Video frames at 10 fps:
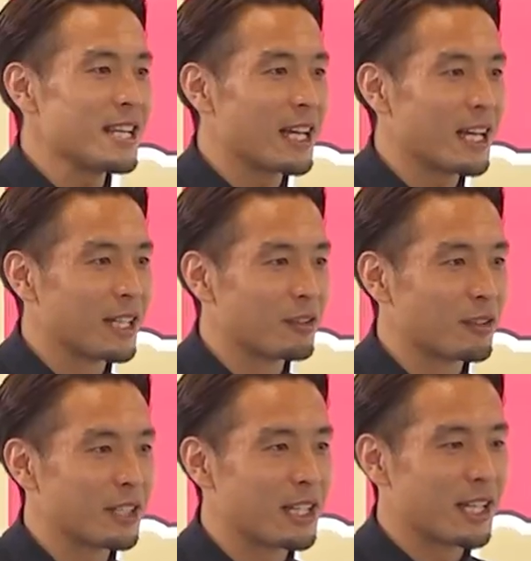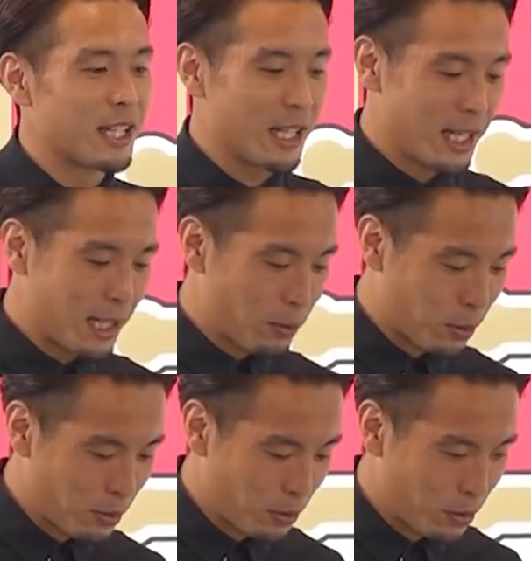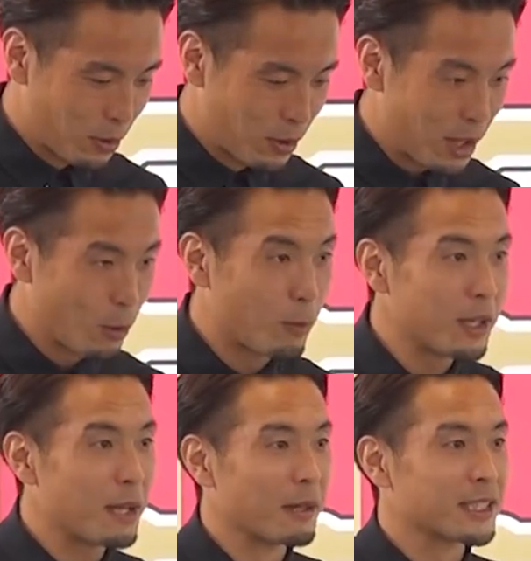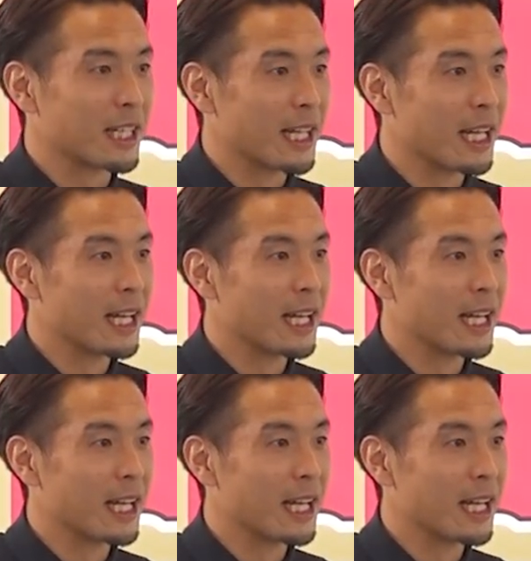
前あの来ていただいたこと覚えてますかね。